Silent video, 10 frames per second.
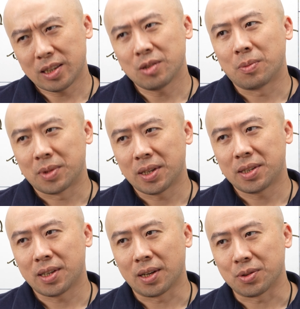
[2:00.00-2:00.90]
时我们在
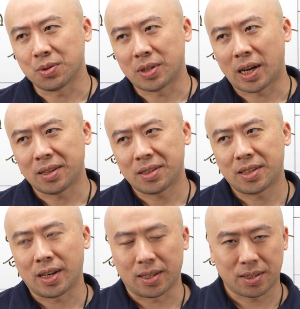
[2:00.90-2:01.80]
想说，他
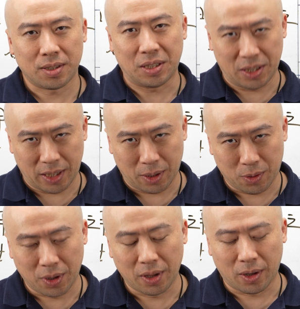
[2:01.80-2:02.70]
假设结
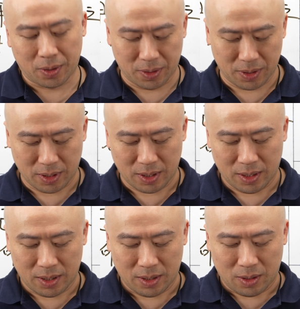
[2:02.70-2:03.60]
婚哈、喔，
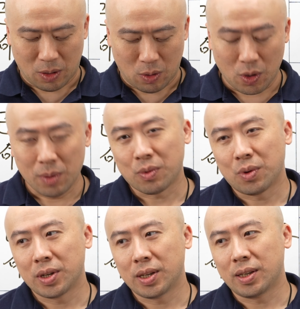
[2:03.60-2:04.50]
会不
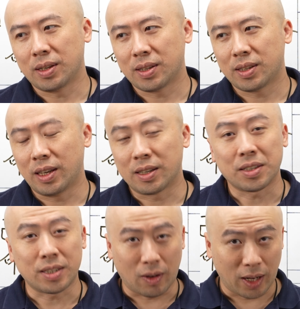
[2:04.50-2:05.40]
会第一个
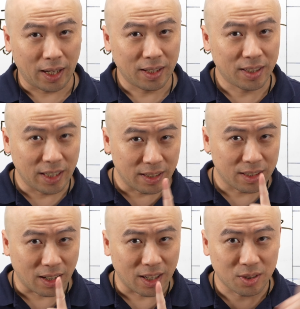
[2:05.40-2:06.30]
小孩，第一个
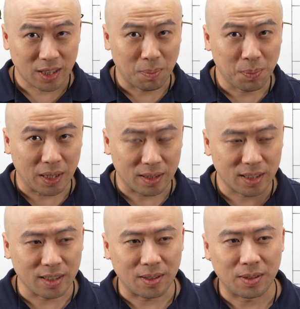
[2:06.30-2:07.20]
小孩就像丙
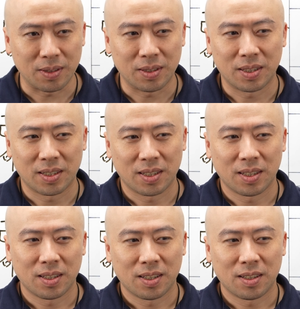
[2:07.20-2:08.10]
字哦，
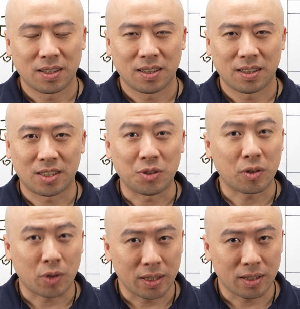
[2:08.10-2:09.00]
极为
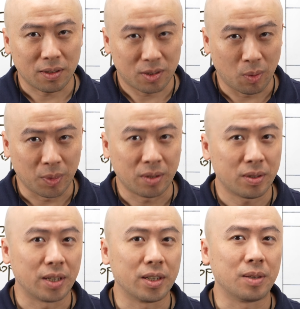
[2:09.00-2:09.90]
乖巧、聪明、
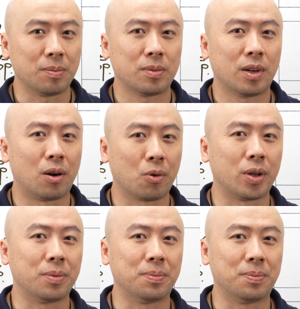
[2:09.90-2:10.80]
伶俐、好管。